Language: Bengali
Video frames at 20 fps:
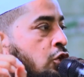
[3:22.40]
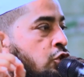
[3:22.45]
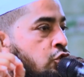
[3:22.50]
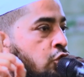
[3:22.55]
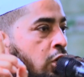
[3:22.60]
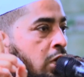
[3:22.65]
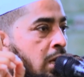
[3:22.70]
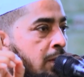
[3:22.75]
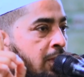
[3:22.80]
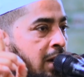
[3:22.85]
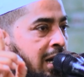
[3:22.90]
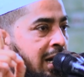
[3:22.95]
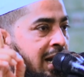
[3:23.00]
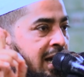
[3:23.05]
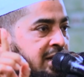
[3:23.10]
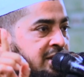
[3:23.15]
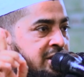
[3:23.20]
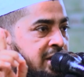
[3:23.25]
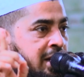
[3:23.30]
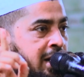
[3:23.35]
জোরে বলেন
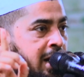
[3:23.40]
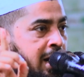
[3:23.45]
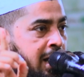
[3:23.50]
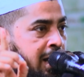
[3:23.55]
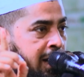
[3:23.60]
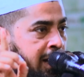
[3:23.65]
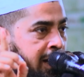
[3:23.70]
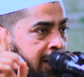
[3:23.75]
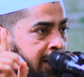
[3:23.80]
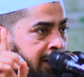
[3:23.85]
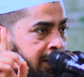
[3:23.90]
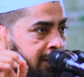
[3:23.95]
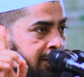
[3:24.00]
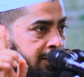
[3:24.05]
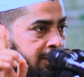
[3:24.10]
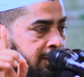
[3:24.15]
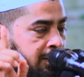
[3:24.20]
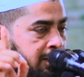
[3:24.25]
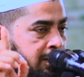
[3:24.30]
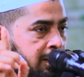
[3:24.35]
আছে না নাই
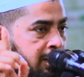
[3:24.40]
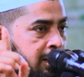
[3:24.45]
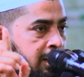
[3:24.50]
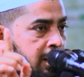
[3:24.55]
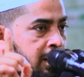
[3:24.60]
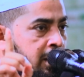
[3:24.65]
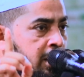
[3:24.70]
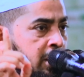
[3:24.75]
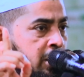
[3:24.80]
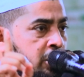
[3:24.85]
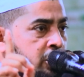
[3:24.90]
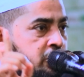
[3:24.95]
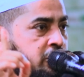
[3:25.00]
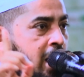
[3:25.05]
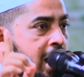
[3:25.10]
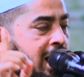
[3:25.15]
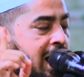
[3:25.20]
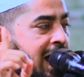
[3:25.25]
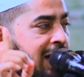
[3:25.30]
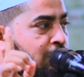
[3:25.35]

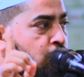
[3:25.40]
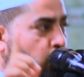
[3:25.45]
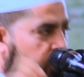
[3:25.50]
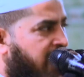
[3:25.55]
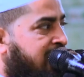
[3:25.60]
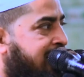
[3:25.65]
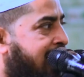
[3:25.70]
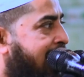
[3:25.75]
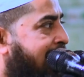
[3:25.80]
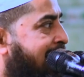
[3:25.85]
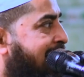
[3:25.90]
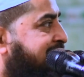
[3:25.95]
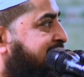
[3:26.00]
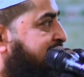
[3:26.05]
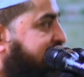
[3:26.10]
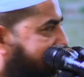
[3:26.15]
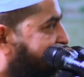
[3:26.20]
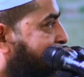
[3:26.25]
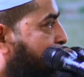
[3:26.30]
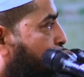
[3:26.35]
সারা দুনিয়ার
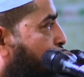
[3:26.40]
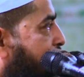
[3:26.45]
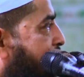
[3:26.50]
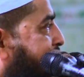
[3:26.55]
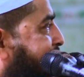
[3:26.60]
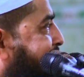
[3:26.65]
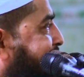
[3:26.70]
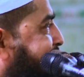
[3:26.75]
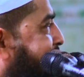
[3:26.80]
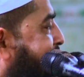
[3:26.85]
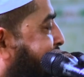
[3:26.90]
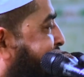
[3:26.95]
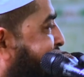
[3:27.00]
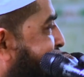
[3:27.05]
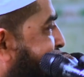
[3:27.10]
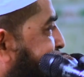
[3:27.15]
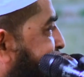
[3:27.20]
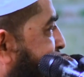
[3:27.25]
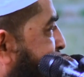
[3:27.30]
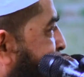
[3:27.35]
নাস্তিক গুলাকে
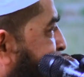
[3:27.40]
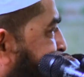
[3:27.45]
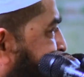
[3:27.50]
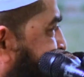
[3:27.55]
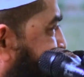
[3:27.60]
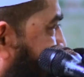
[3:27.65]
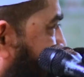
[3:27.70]
দেখিয়ে দেন